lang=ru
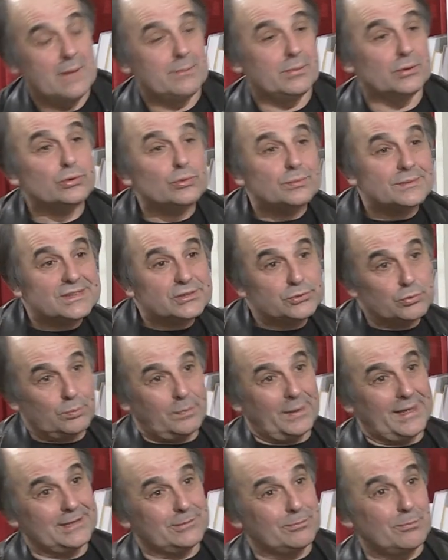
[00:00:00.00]
Потом
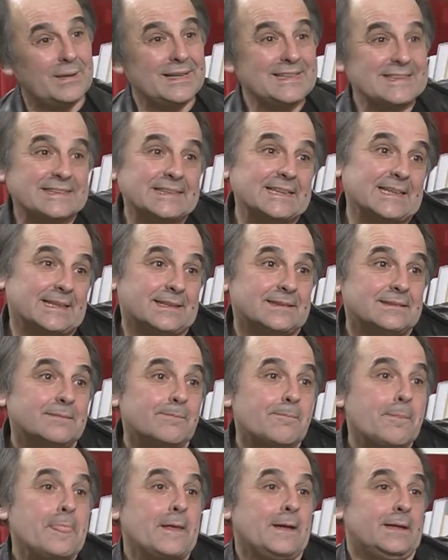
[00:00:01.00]
наступает Майдан.
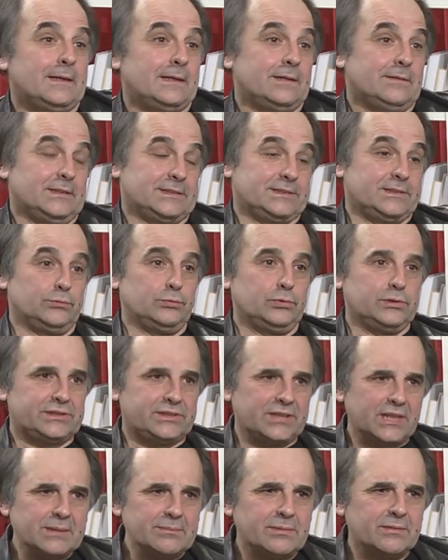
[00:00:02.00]
Основное
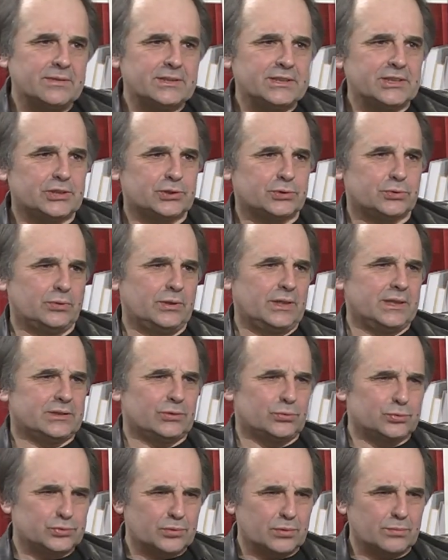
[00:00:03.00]
требование, что это
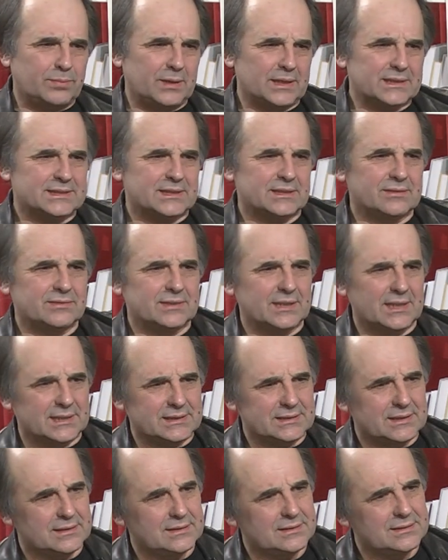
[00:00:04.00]
узурпация
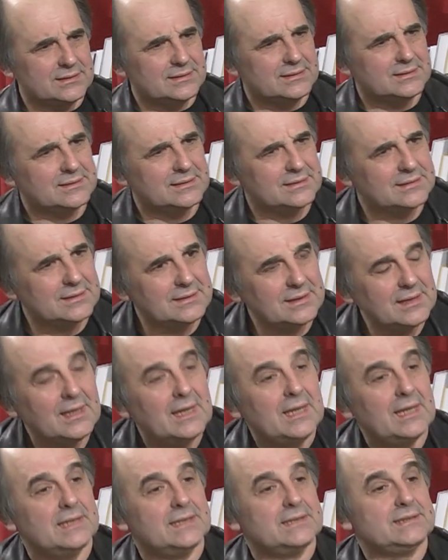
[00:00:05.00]
власти, д -д
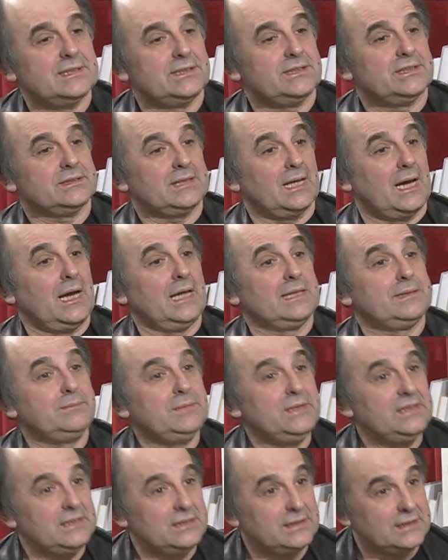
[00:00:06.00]
-д значит,
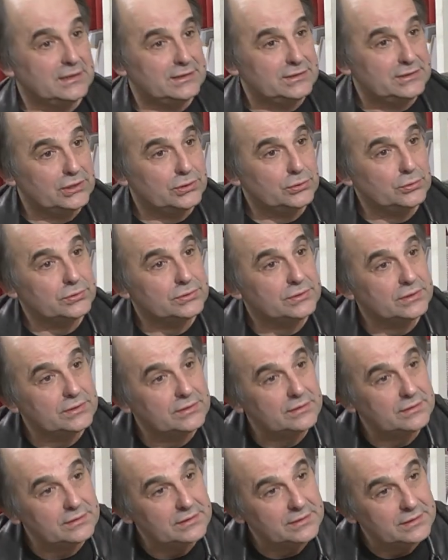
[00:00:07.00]
отменить Конституцию,
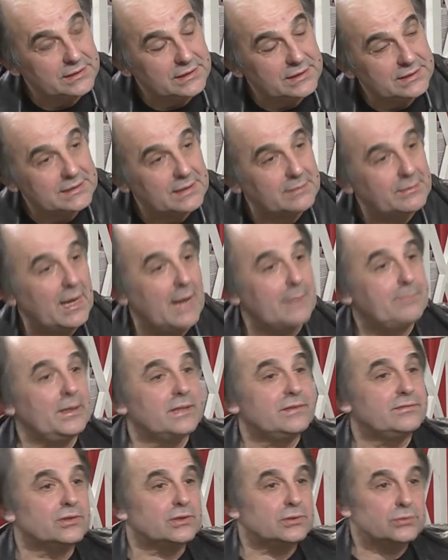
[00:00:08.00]
это да. самое,
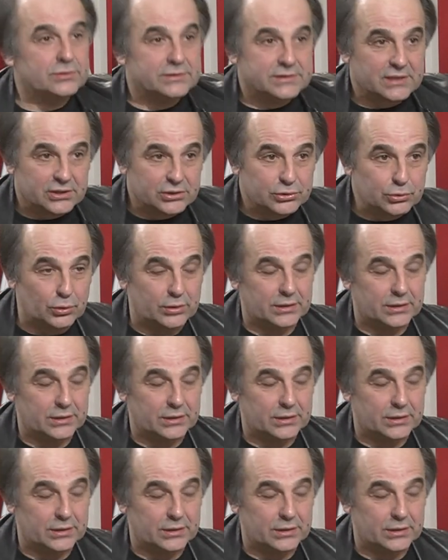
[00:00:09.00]
опять вернуться к той